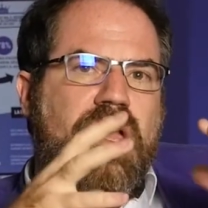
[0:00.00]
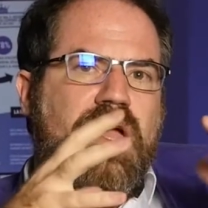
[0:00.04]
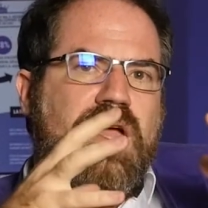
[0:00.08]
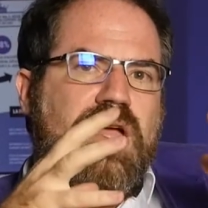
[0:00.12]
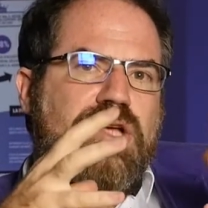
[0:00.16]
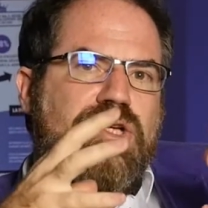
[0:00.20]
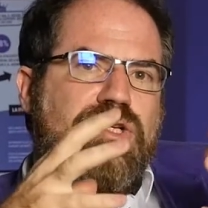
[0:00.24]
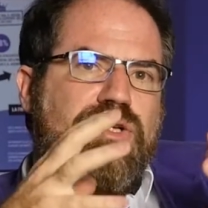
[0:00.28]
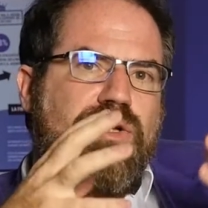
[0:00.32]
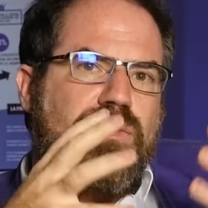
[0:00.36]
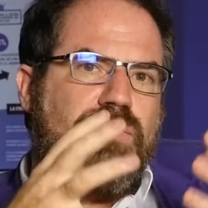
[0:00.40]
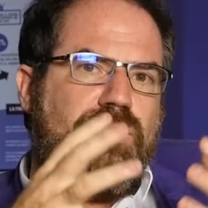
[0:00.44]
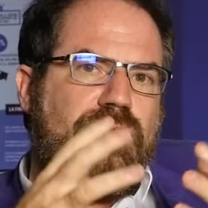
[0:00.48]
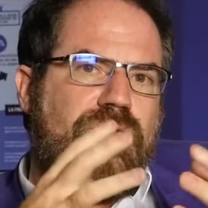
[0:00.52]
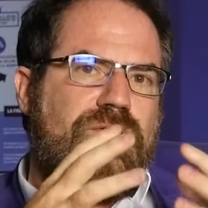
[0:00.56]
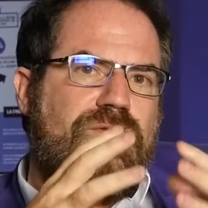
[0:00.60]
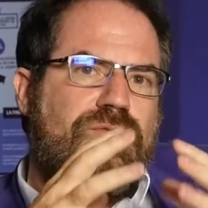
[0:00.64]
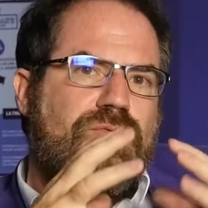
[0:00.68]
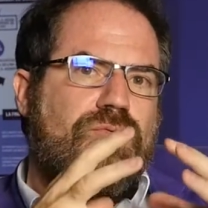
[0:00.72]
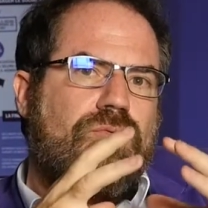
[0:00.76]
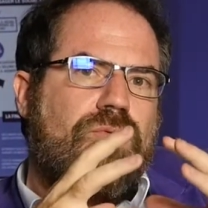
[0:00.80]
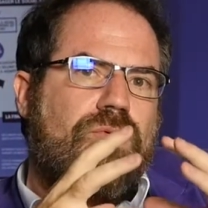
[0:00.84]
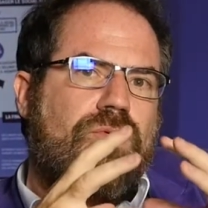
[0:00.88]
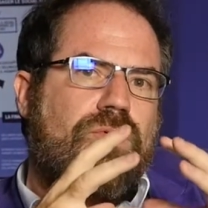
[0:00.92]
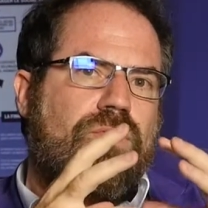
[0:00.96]
Et j'ai une
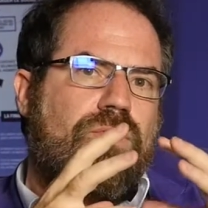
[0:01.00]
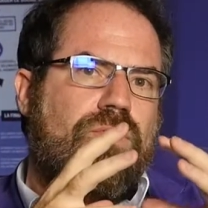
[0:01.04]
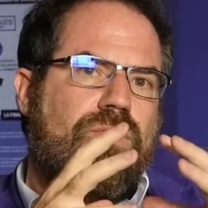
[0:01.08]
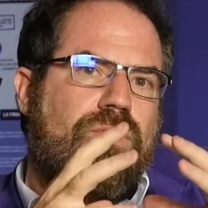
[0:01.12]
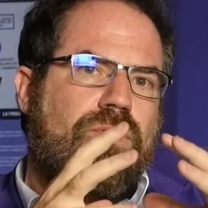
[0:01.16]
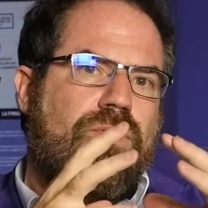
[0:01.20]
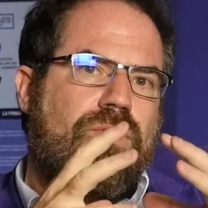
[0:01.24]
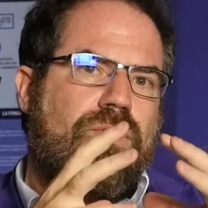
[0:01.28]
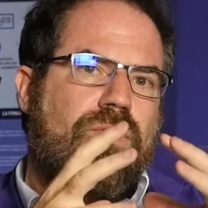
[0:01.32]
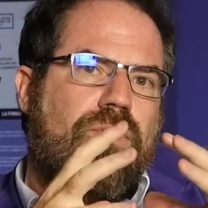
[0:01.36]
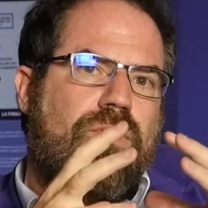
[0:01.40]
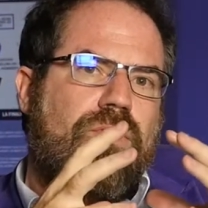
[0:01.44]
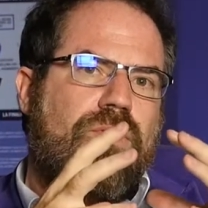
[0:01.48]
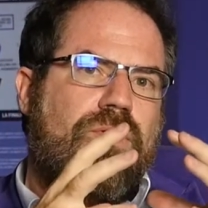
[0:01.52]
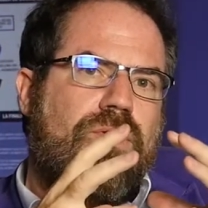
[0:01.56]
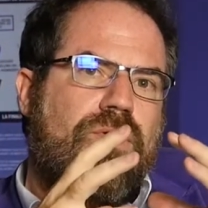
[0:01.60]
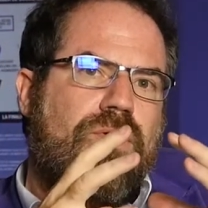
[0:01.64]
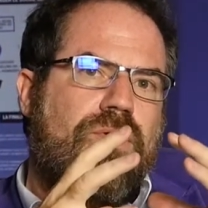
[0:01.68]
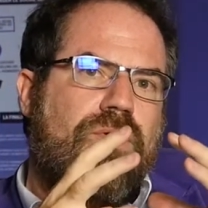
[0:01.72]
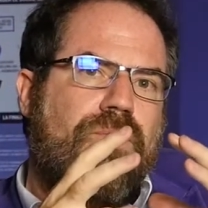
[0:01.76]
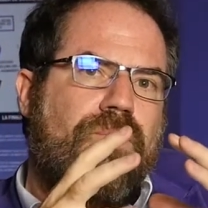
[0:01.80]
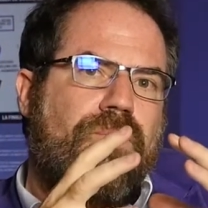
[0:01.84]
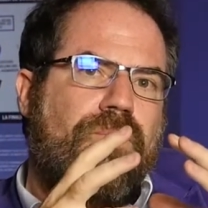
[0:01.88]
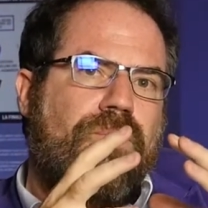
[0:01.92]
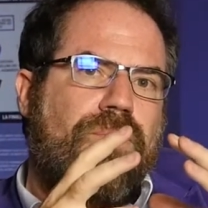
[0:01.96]
vision que euh,